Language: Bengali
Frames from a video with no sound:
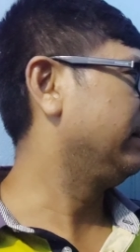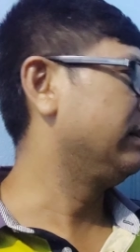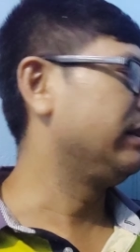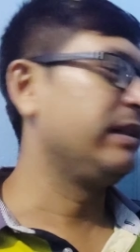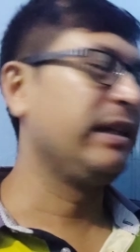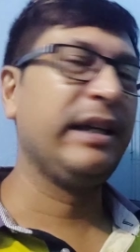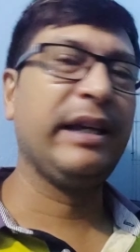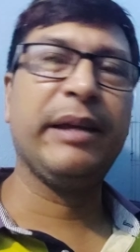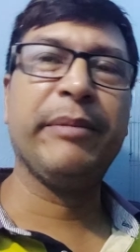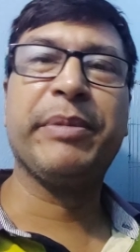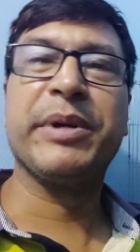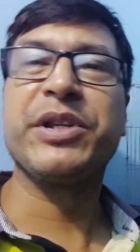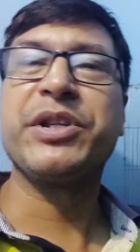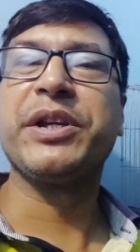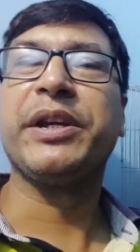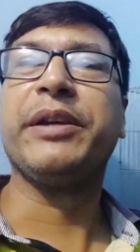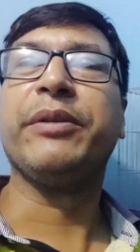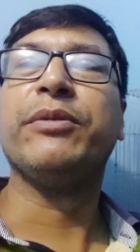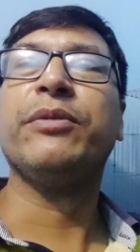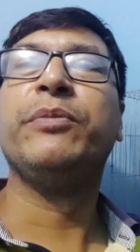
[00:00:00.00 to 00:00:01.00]
যে
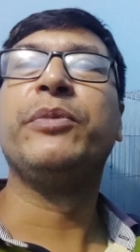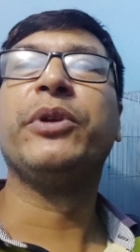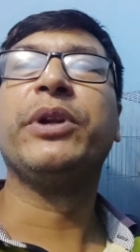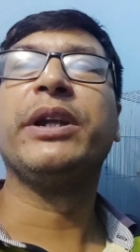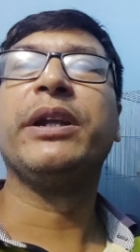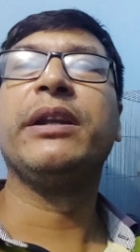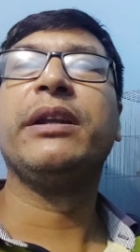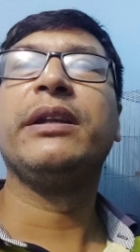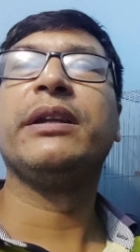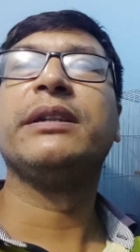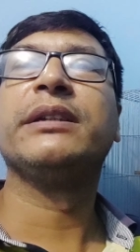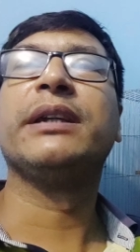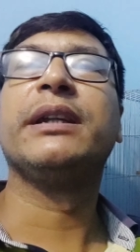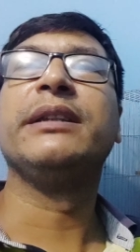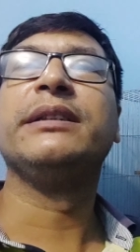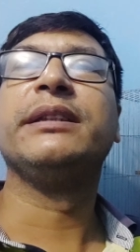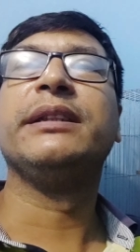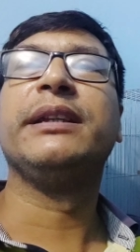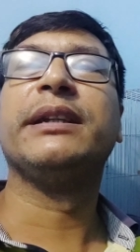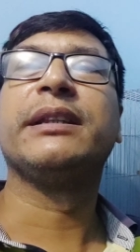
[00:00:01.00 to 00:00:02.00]
এপাশে উপরের
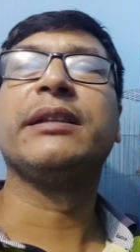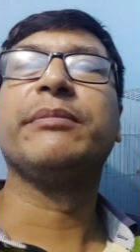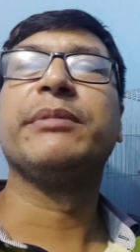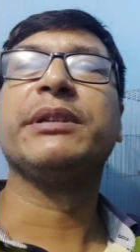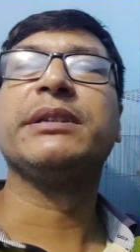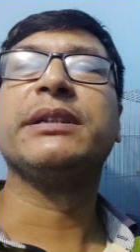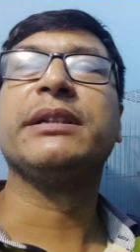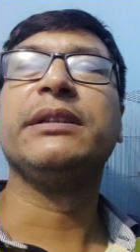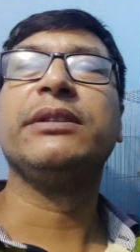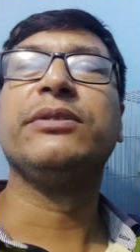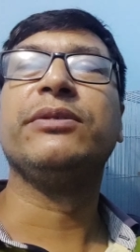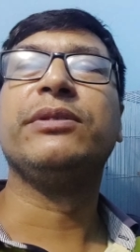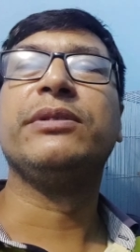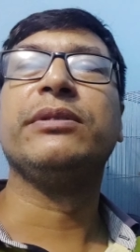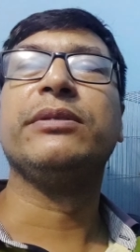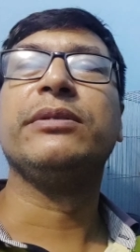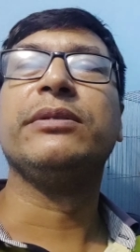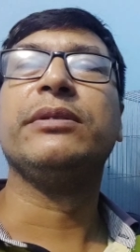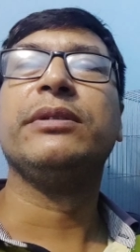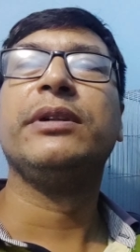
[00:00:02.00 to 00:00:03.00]
সারিতে দেখতে পাচ্ছেন
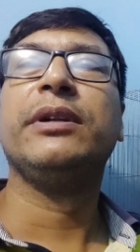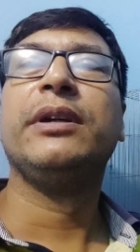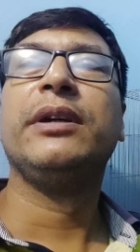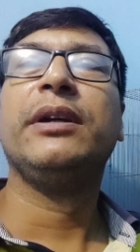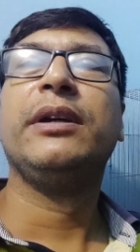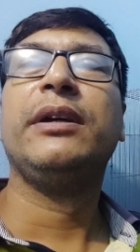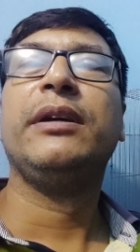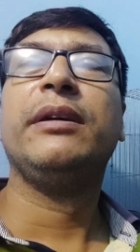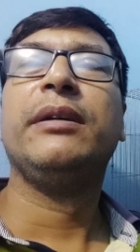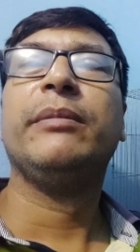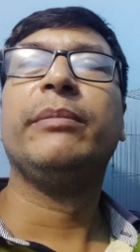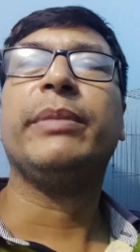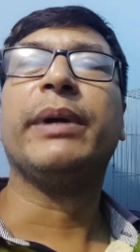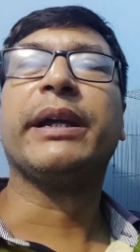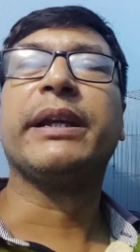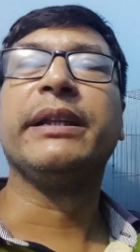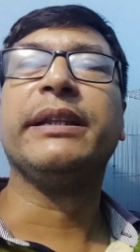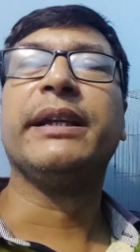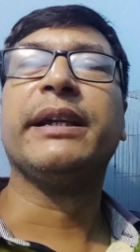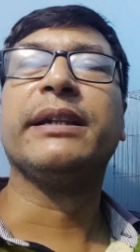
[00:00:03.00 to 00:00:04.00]
দুটো
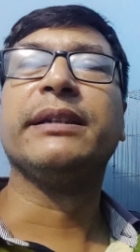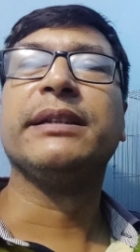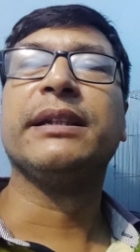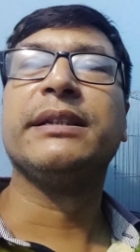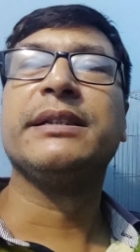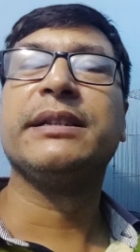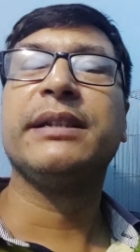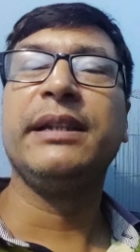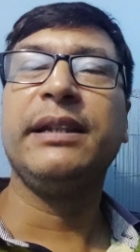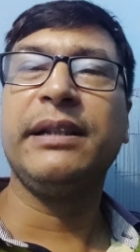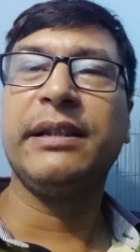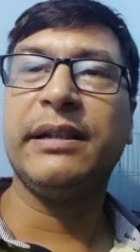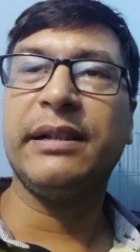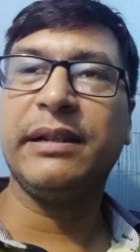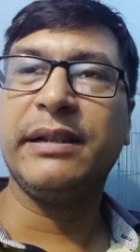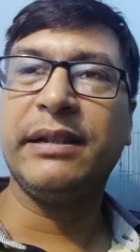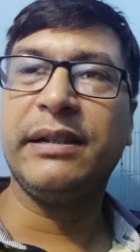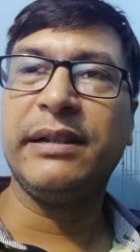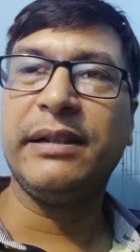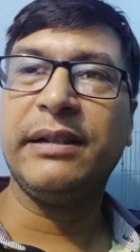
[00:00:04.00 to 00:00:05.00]
পাখি দেখা যাচ্ছে
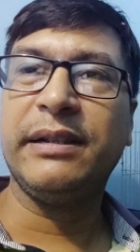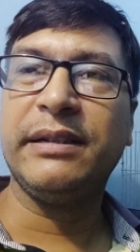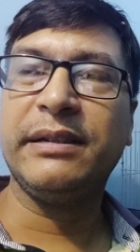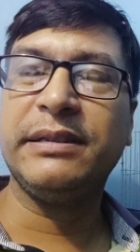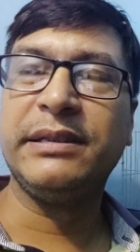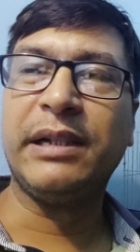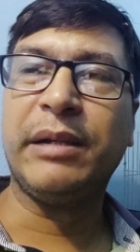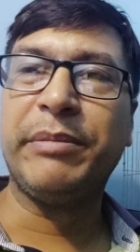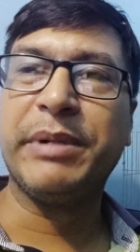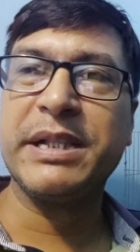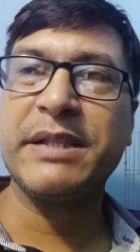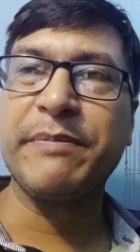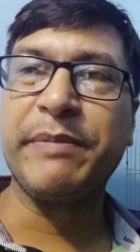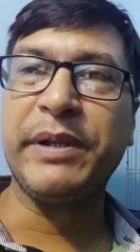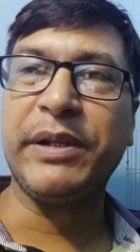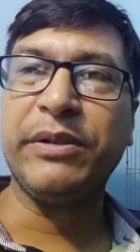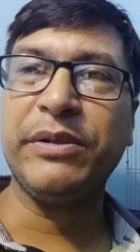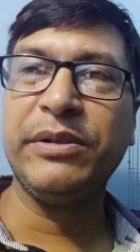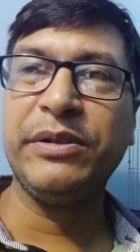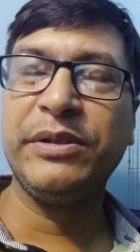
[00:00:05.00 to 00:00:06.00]
জাবা
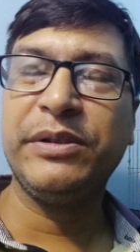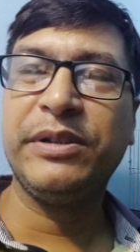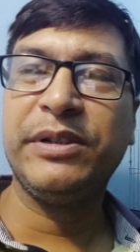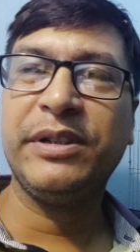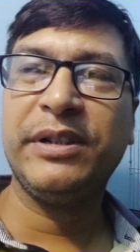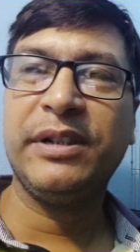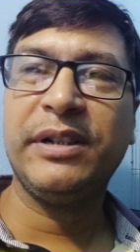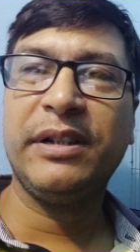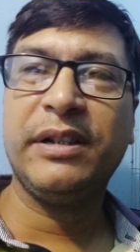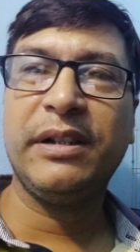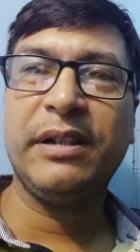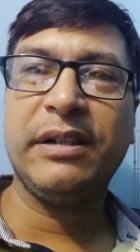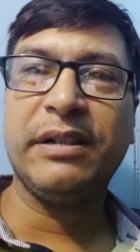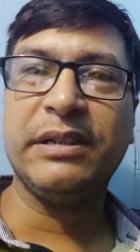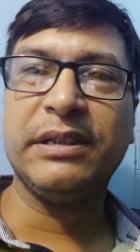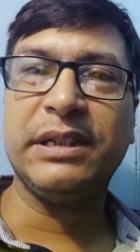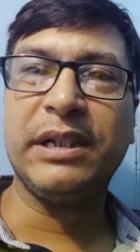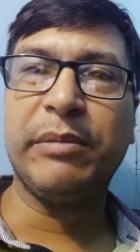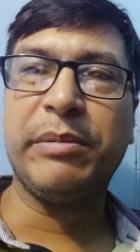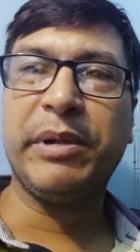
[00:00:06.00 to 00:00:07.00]
স্পেরো
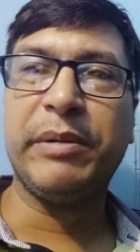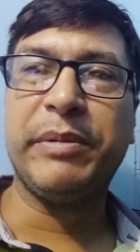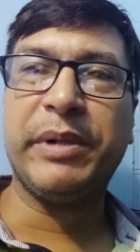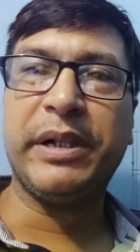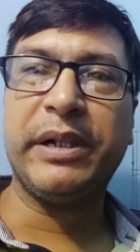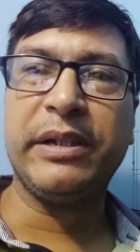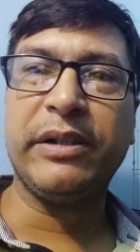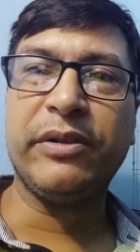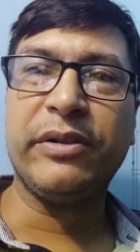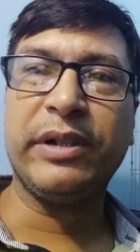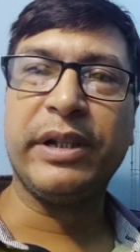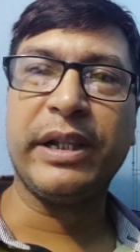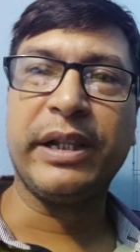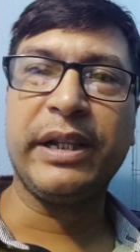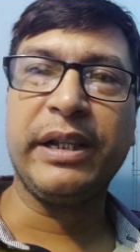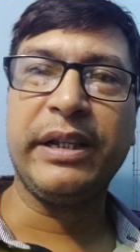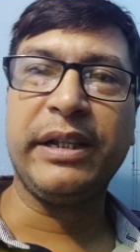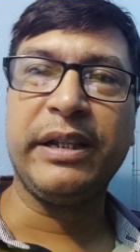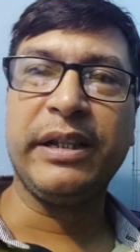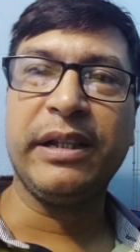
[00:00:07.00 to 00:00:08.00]
জাবা বার্ড
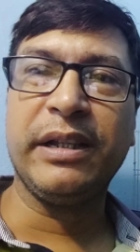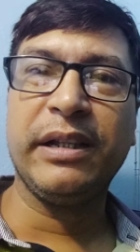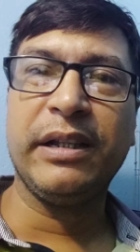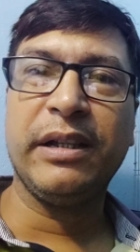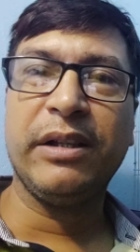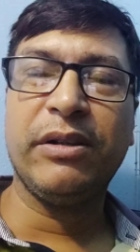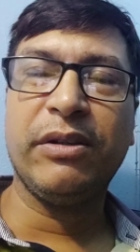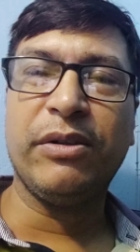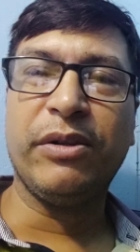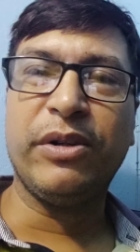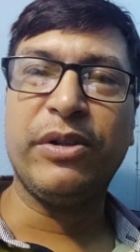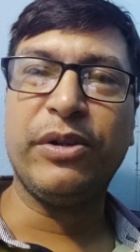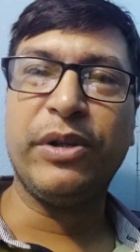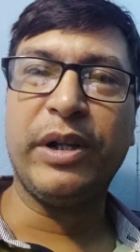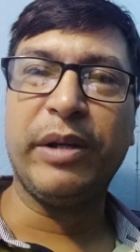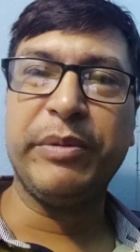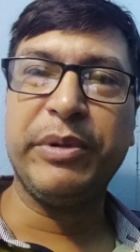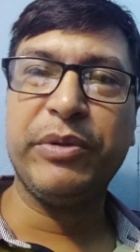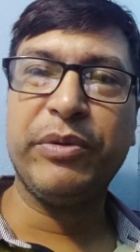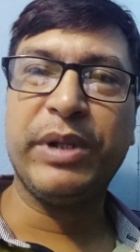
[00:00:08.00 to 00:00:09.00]
অনেকেই অন্য
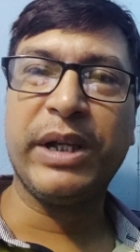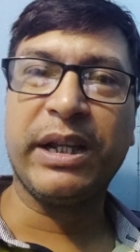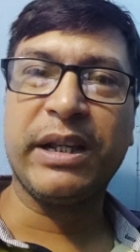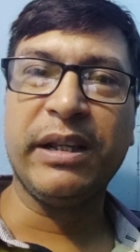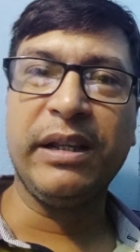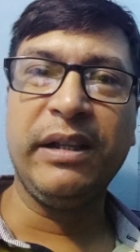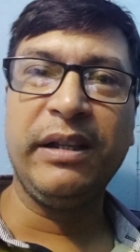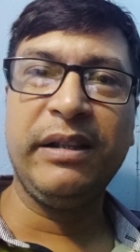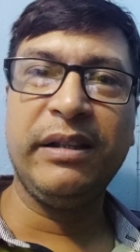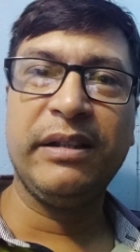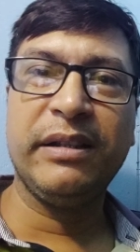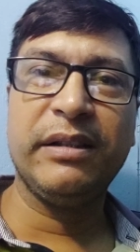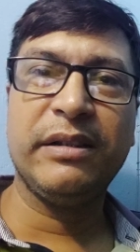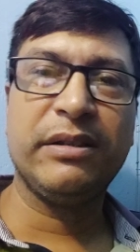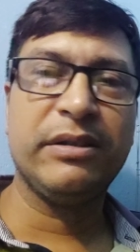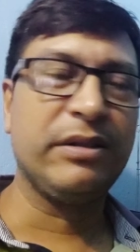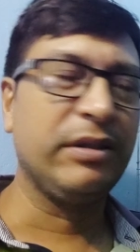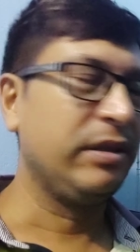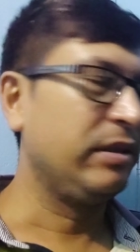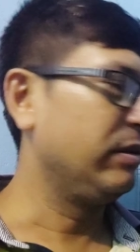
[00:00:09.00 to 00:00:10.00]
নামেও ডাকে
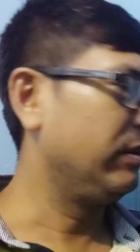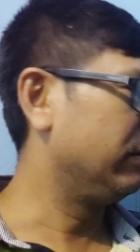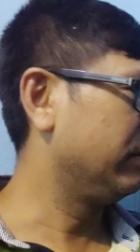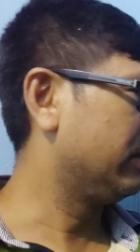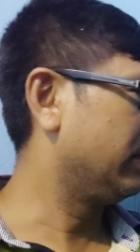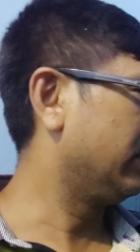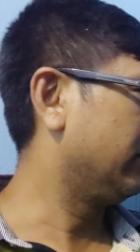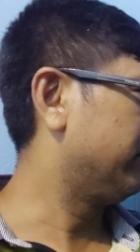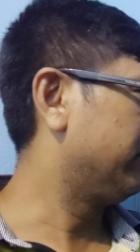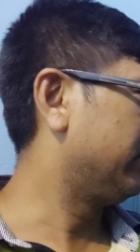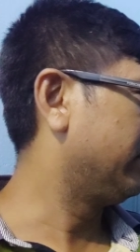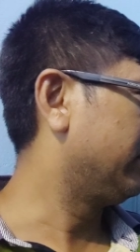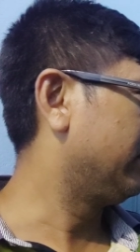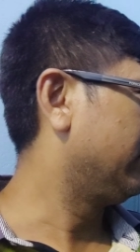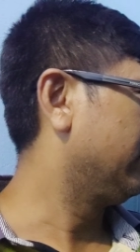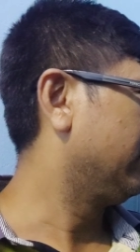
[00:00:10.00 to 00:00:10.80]
তো এগুলোকে আবার